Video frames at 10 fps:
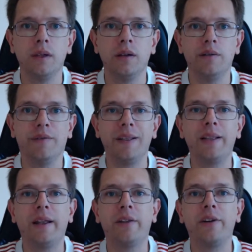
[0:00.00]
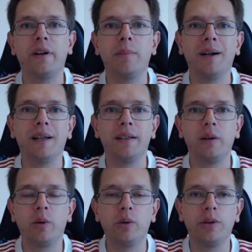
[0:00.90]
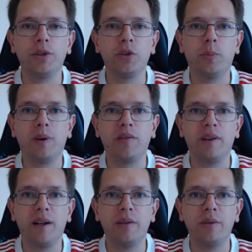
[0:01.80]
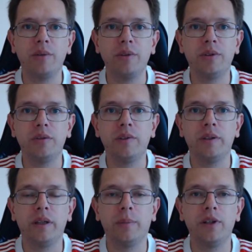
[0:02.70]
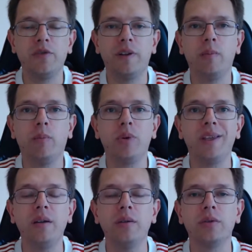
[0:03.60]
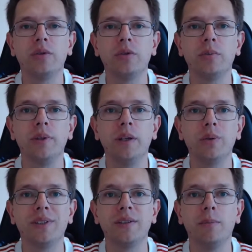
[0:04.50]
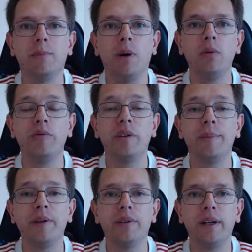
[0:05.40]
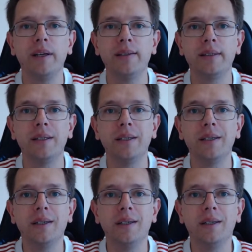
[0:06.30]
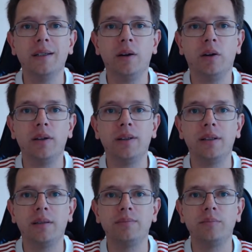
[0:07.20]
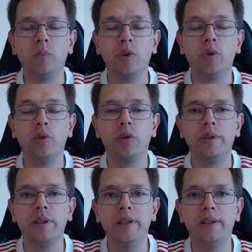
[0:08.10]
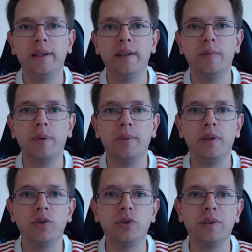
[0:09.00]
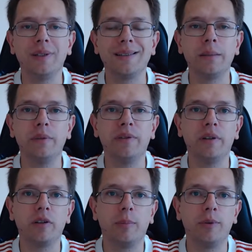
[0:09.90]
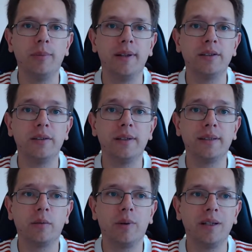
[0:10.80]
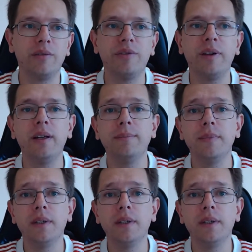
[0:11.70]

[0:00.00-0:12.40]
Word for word: Fala galera do Arquibancada Tricolor, eu sou o Pravato, estou vindo aqui para a gente falar um pouquinho sobre o São Paulo 1 Flamengo 3, derrota muito dolorida né, no primeiro jogo da semifinal da Copa do Brasil nesta quarta-feira,